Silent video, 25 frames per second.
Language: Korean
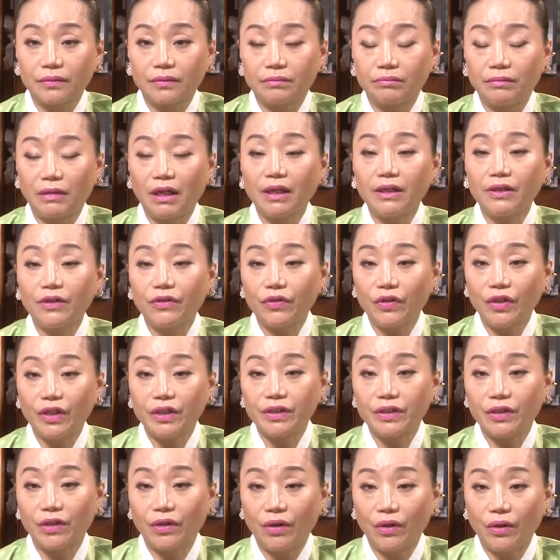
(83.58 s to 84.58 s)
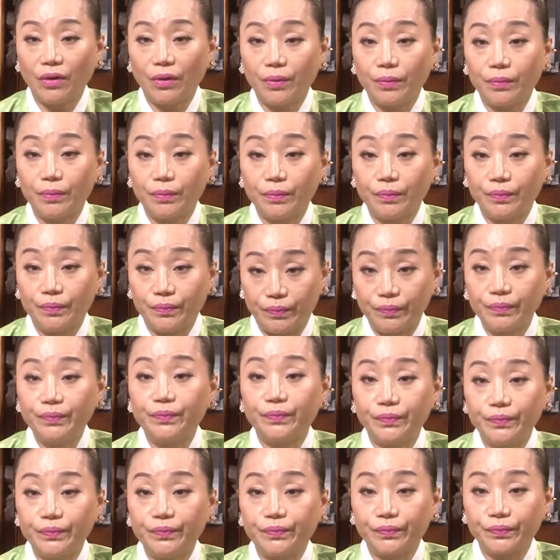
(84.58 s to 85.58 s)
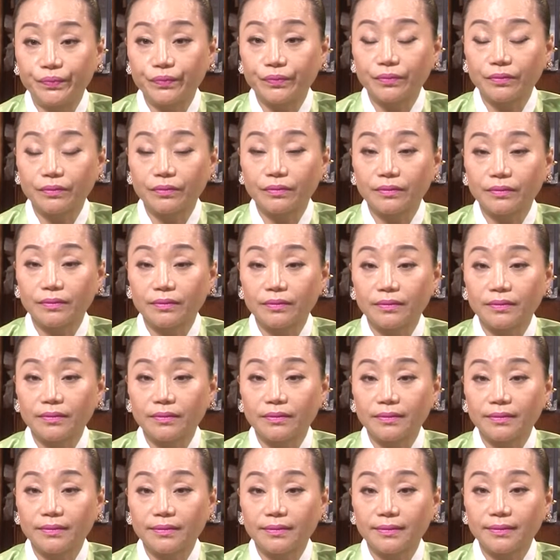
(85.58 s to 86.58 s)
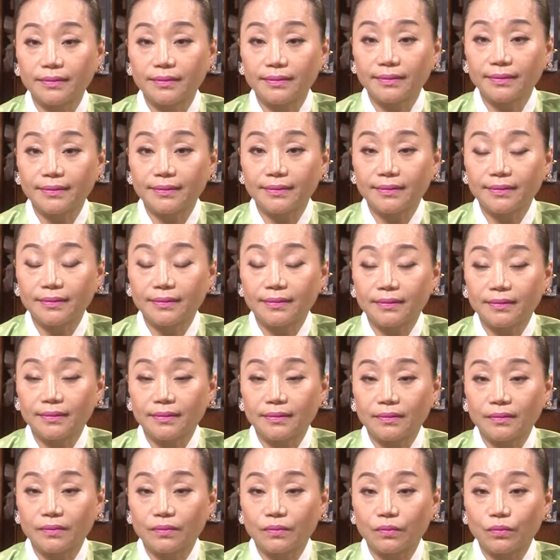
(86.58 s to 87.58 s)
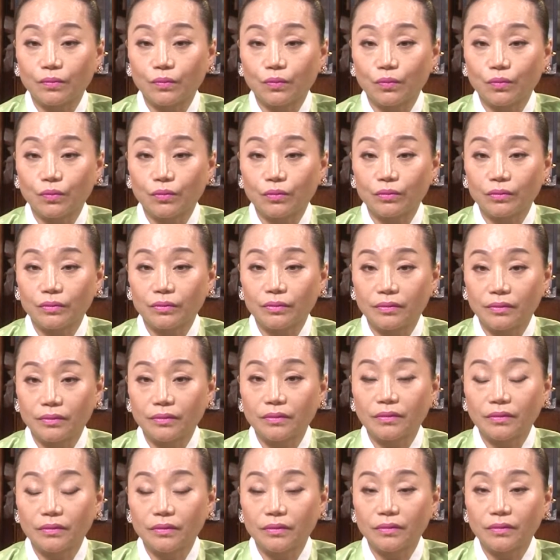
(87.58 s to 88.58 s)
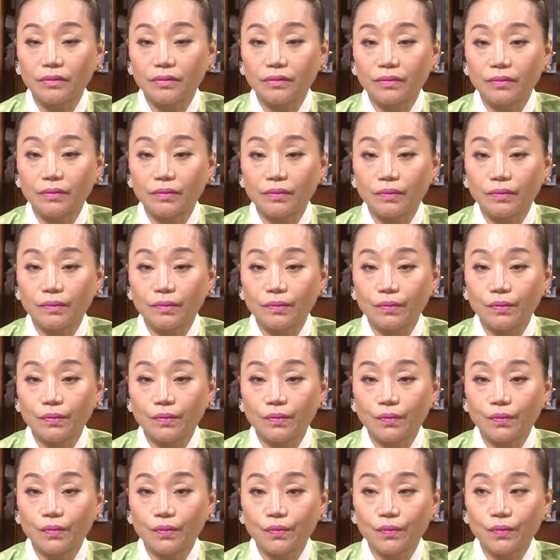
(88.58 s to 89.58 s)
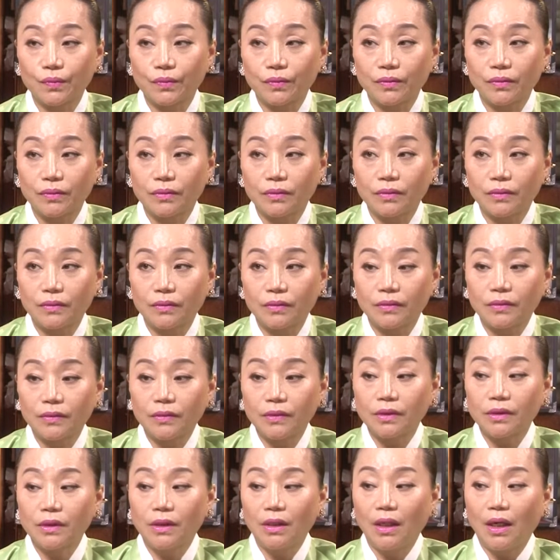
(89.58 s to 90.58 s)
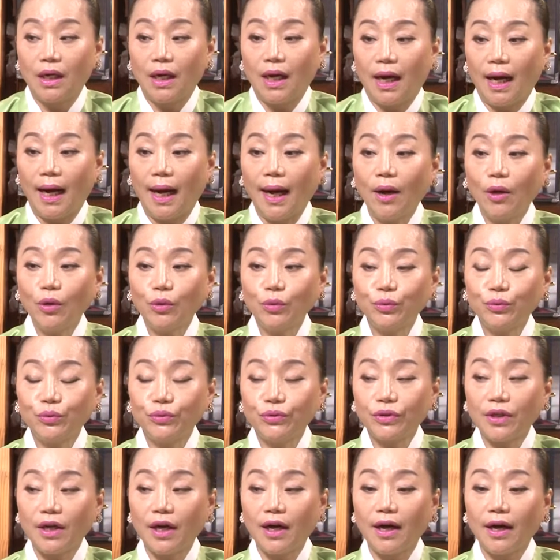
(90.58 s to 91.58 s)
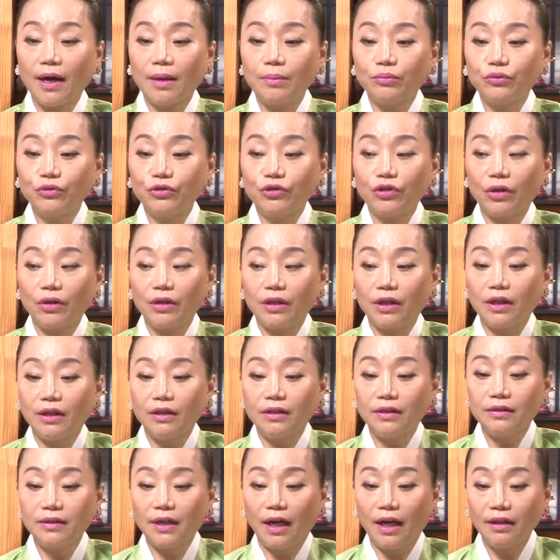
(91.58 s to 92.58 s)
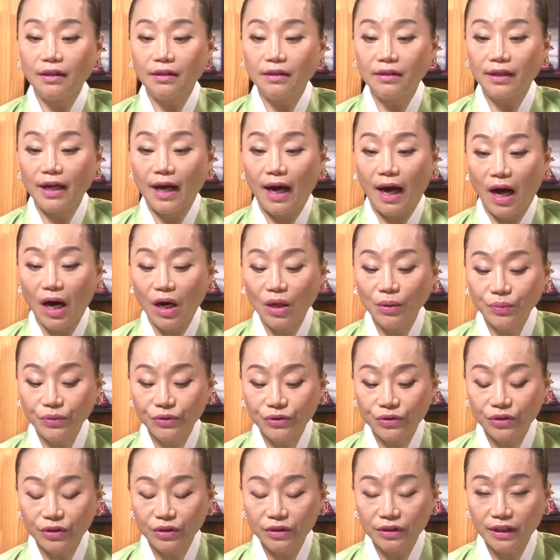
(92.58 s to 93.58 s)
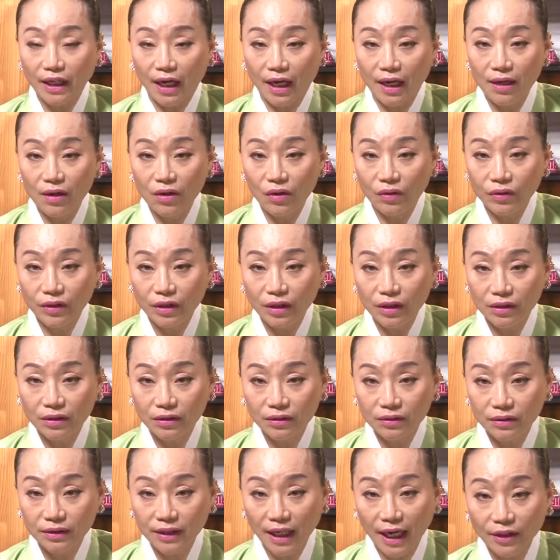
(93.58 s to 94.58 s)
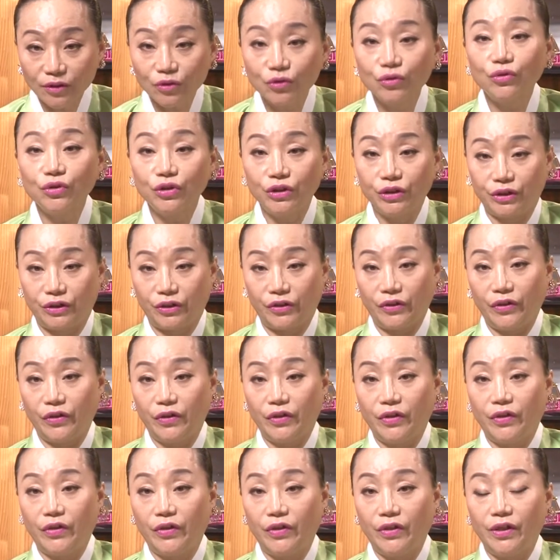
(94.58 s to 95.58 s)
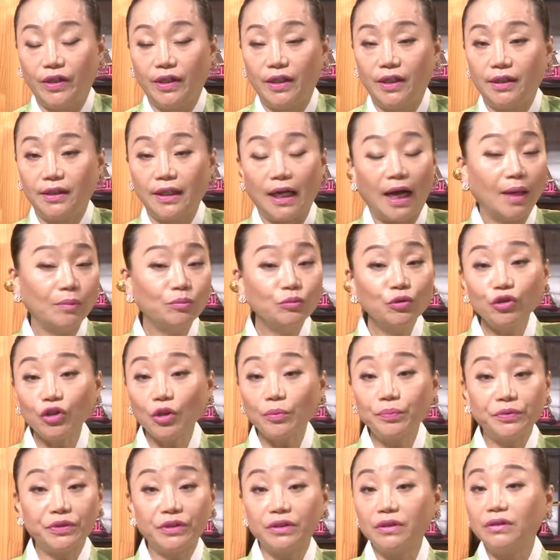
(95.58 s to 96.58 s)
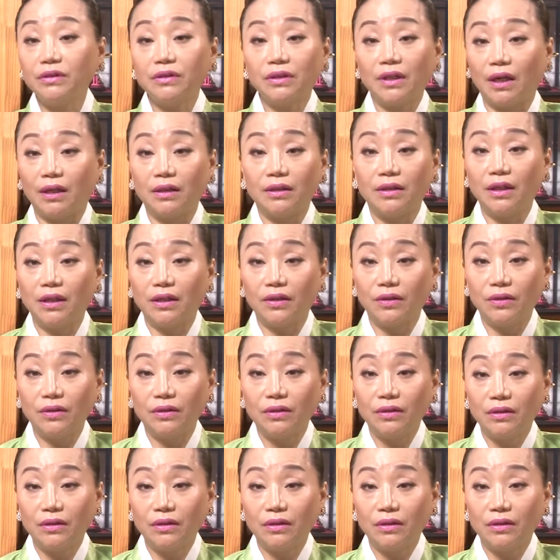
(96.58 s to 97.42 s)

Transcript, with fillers: 막기 위해서. 음. 근데 보통 이 삼재도 삼재인데 삼재보다 아홉 수가 더 무섭다는 얘기도 있어요. 아홉 수가 무섭기는 하는데 아홉 수를 잘 넘기는 사주도 있어요. 다 무섭지는 않아요.